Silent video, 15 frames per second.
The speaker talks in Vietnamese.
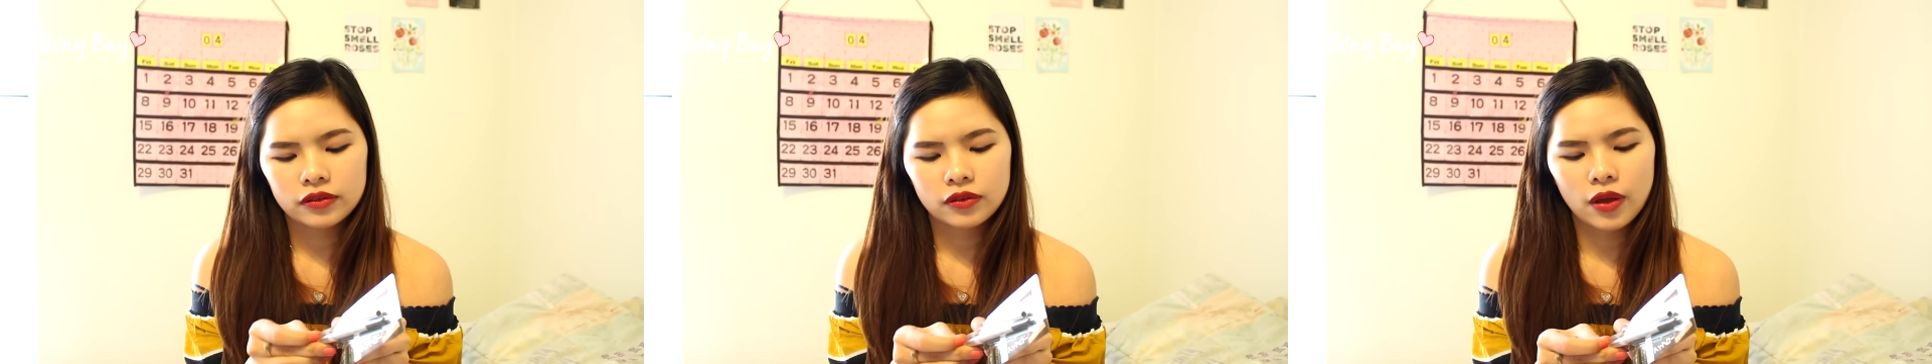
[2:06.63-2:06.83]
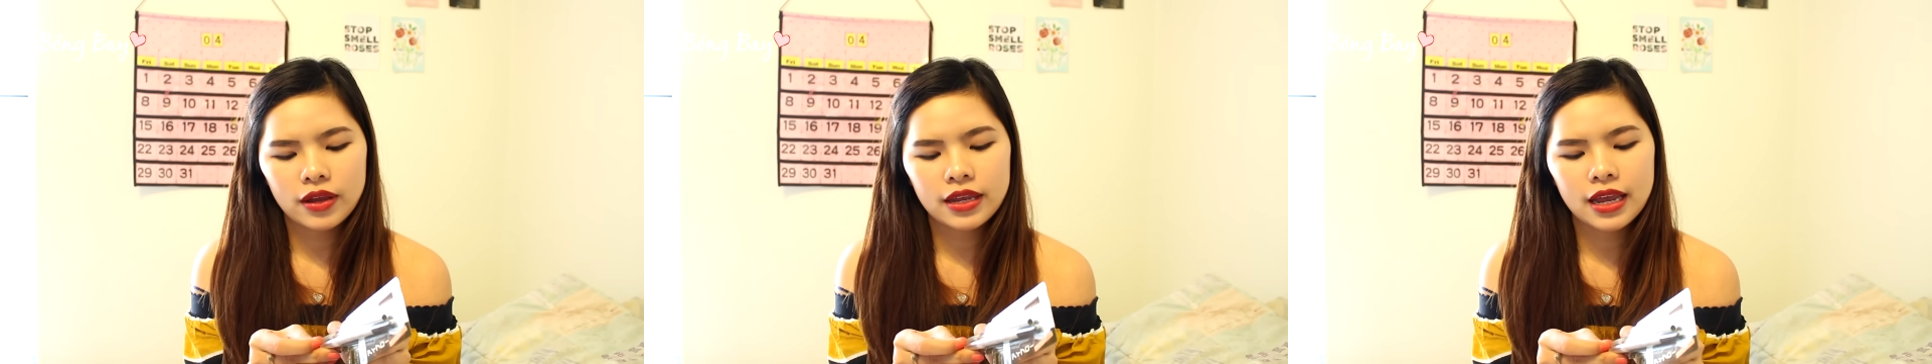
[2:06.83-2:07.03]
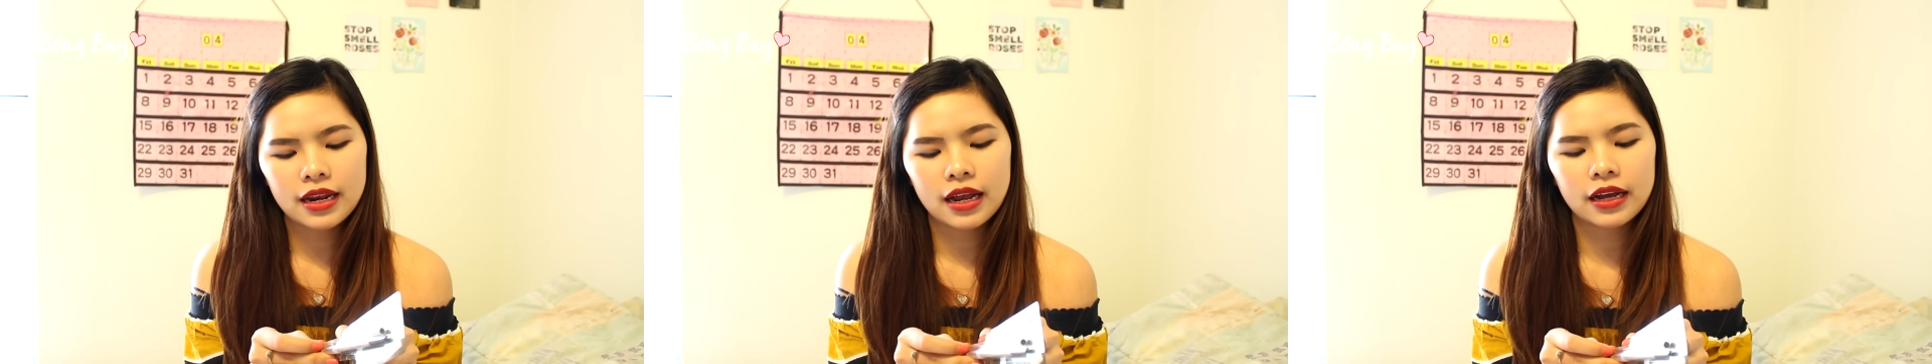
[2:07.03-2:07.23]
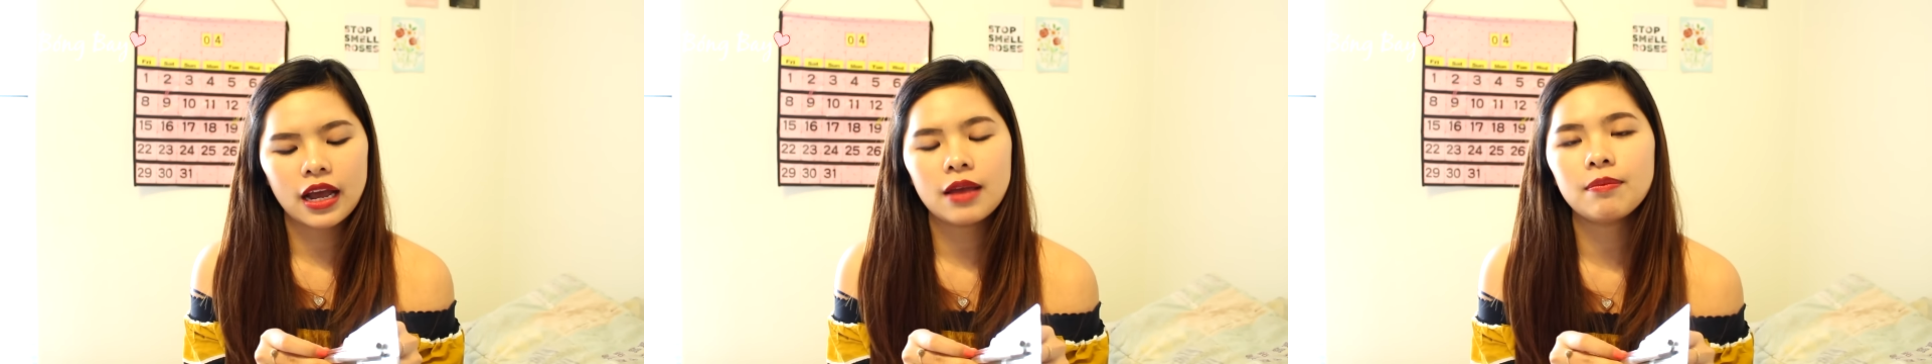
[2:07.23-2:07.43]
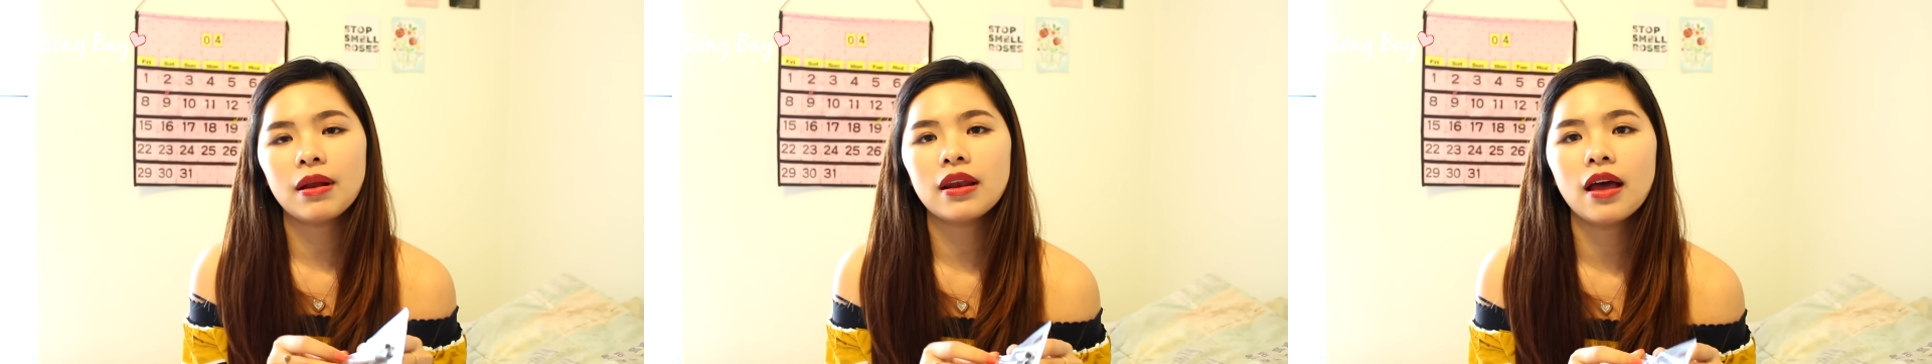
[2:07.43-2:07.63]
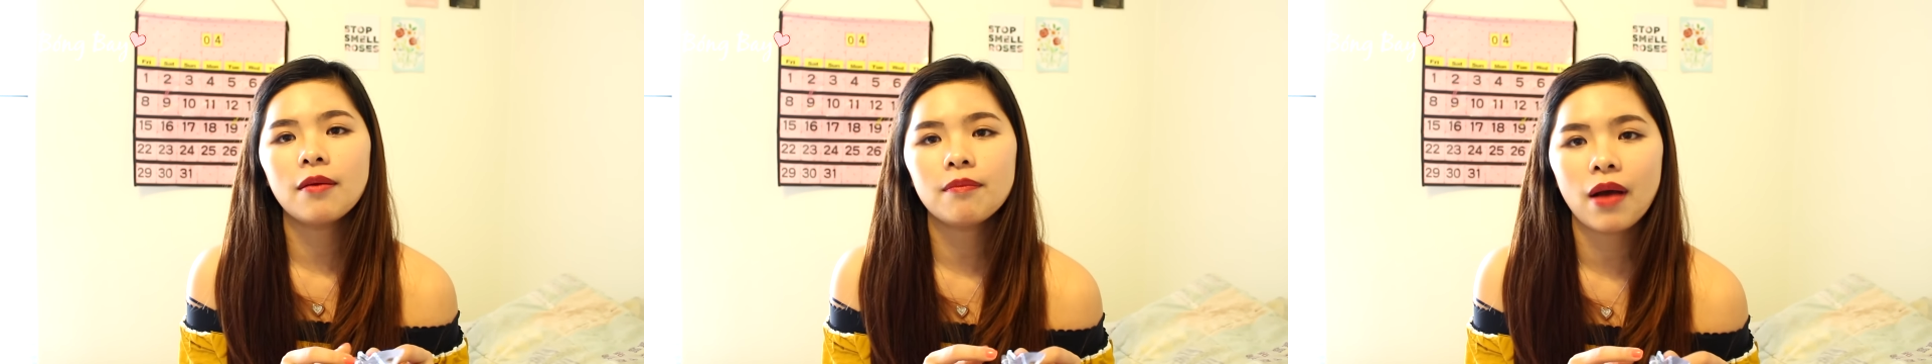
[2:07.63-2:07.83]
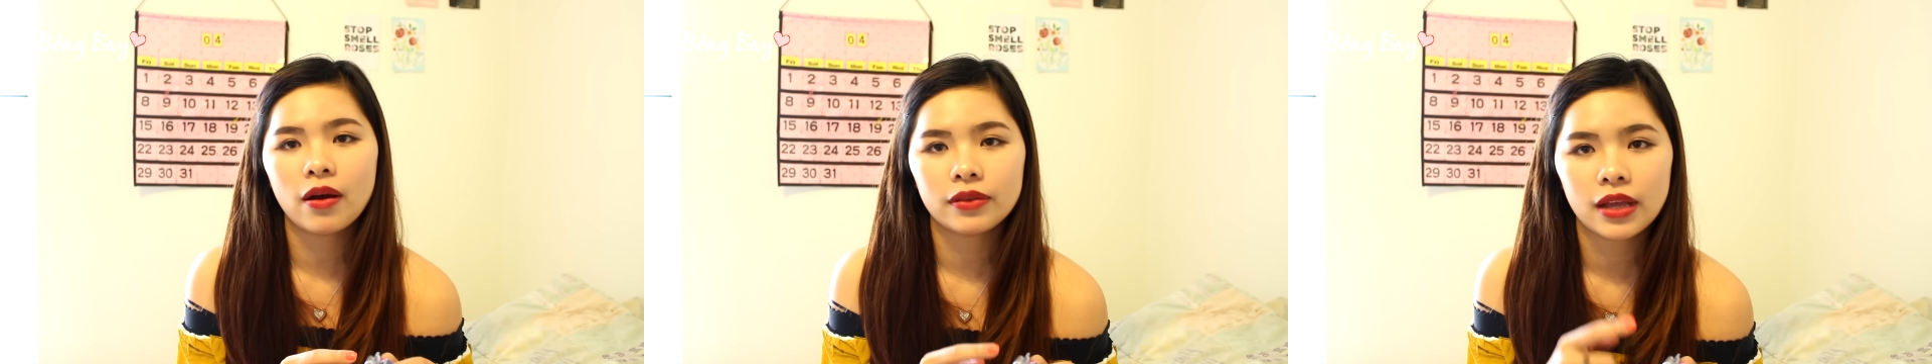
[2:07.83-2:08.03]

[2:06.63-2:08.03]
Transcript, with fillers: Tuy nhiên là khi mà lên màu